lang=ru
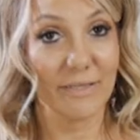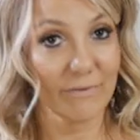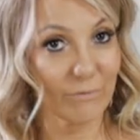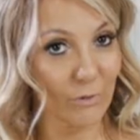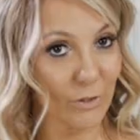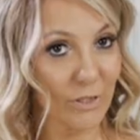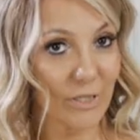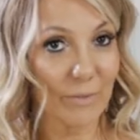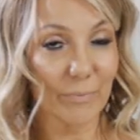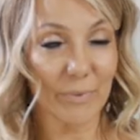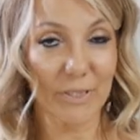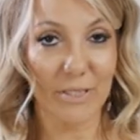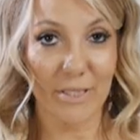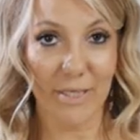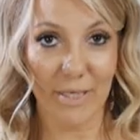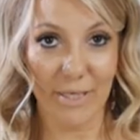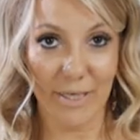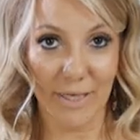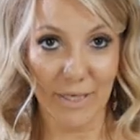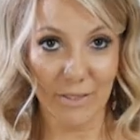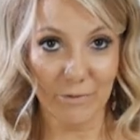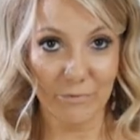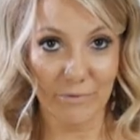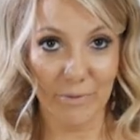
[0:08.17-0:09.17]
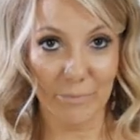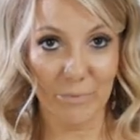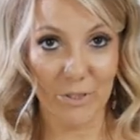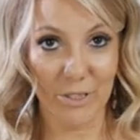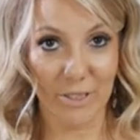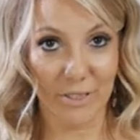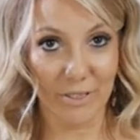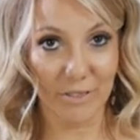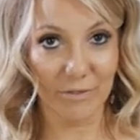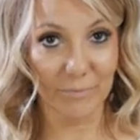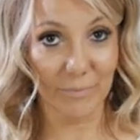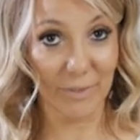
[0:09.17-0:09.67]
Сегодня я предлагаю вам
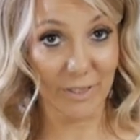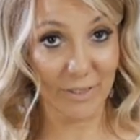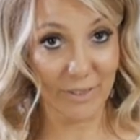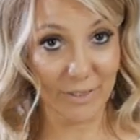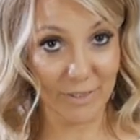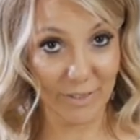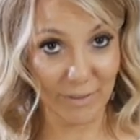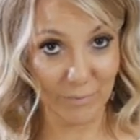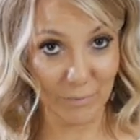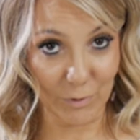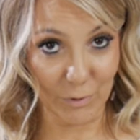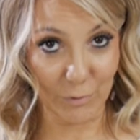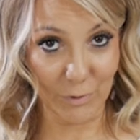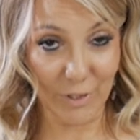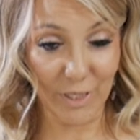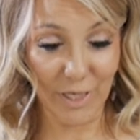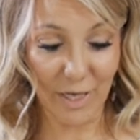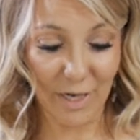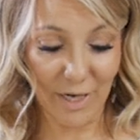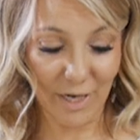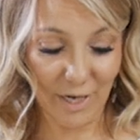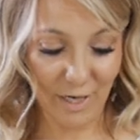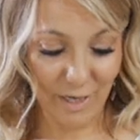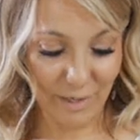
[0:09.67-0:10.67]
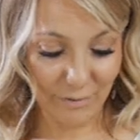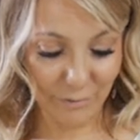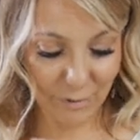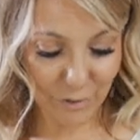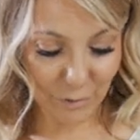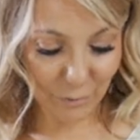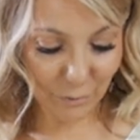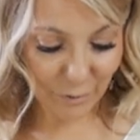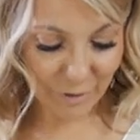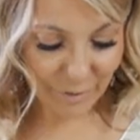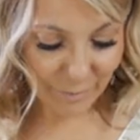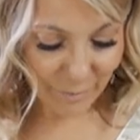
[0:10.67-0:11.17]
шить вместе со мной вот
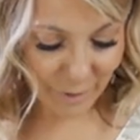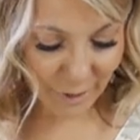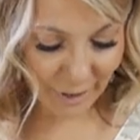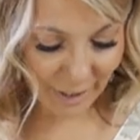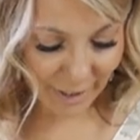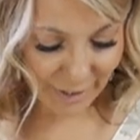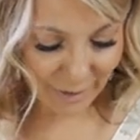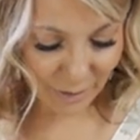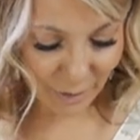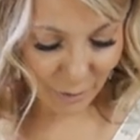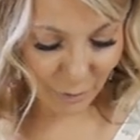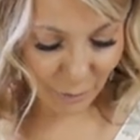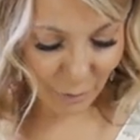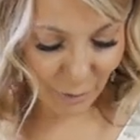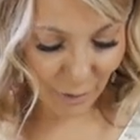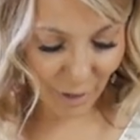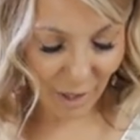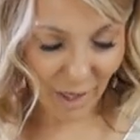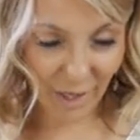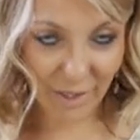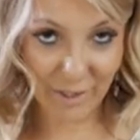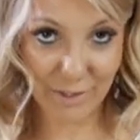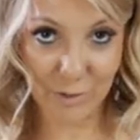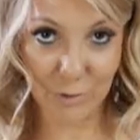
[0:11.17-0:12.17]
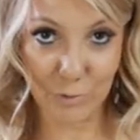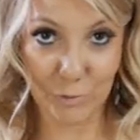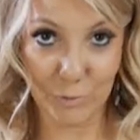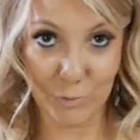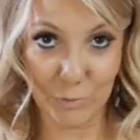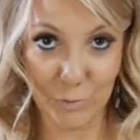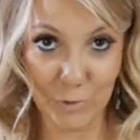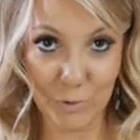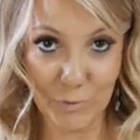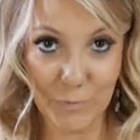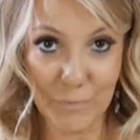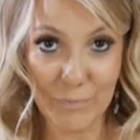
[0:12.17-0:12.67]
такую замечательную
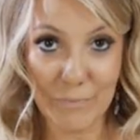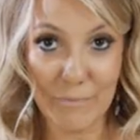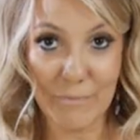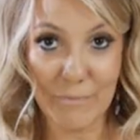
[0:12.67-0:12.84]
эко-сумку,